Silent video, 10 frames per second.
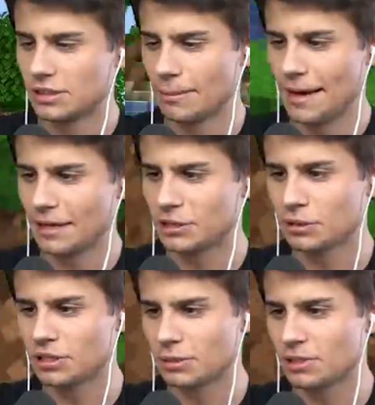Trzymaj
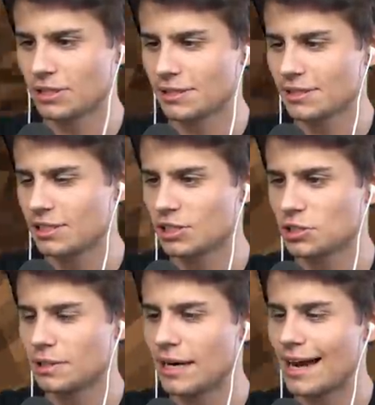kciuki, żeby się nie
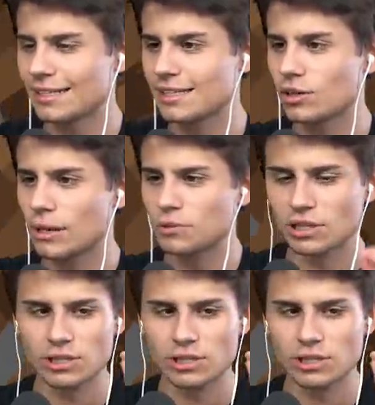zniszczył na raz, tylko na przykład,